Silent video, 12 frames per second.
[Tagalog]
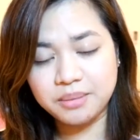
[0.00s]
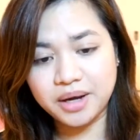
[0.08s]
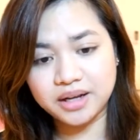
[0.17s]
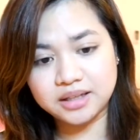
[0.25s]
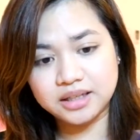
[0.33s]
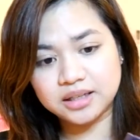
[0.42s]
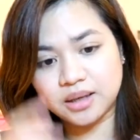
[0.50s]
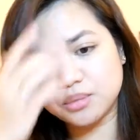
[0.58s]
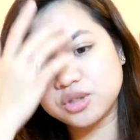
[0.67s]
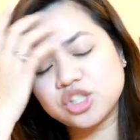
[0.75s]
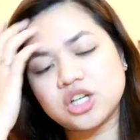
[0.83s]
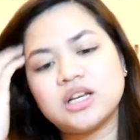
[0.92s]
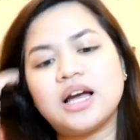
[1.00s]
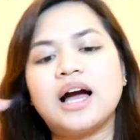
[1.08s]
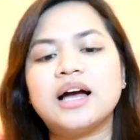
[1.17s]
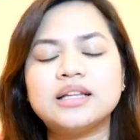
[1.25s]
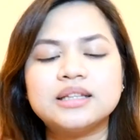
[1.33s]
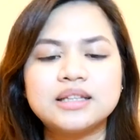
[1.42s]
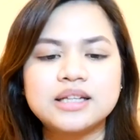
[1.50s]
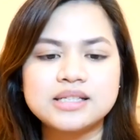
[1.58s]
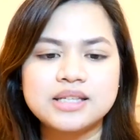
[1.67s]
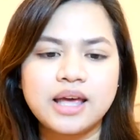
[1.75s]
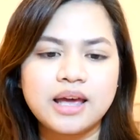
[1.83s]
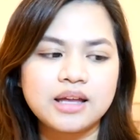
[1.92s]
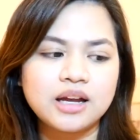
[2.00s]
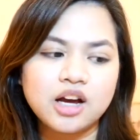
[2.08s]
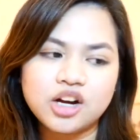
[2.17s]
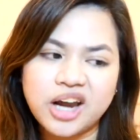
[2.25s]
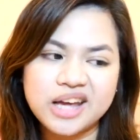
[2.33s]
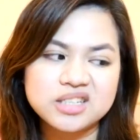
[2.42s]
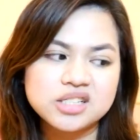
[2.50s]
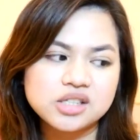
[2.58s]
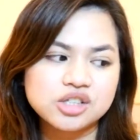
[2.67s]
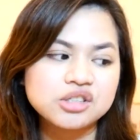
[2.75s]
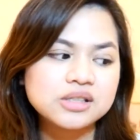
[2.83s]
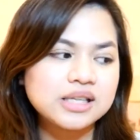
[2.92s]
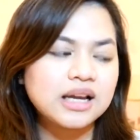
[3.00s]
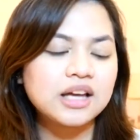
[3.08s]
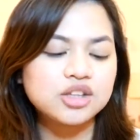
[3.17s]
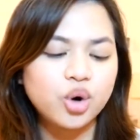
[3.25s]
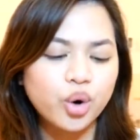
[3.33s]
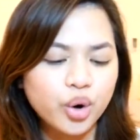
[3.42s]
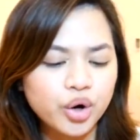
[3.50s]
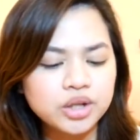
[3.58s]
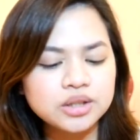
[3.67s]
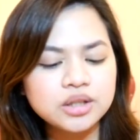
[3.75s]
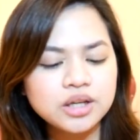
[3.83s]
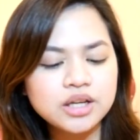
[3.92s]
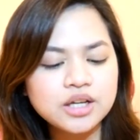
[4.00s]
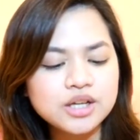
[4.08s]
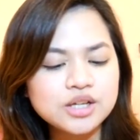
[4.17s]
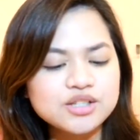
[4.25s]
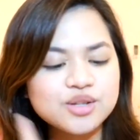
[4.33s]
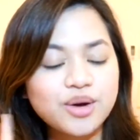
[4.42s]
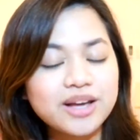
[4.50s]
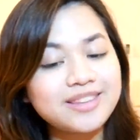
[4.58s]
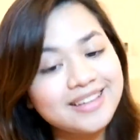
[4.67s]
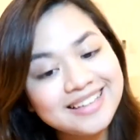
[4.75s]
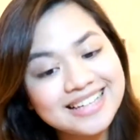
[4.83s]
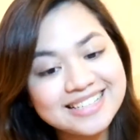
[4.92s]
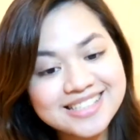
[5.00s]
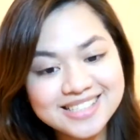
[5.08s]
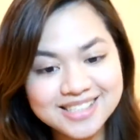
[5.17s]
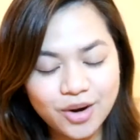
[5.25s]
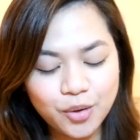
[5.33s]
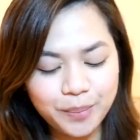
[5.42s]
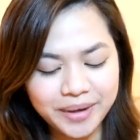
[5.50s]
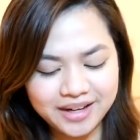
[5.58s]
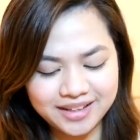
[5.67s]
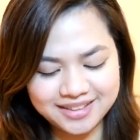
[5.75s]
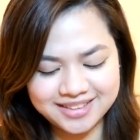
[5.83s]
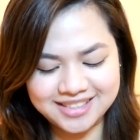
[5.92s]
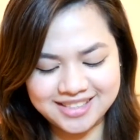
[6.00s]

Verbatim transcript: makikita mo siya yan kasi naka-registered sila doon. So, I think let's open it.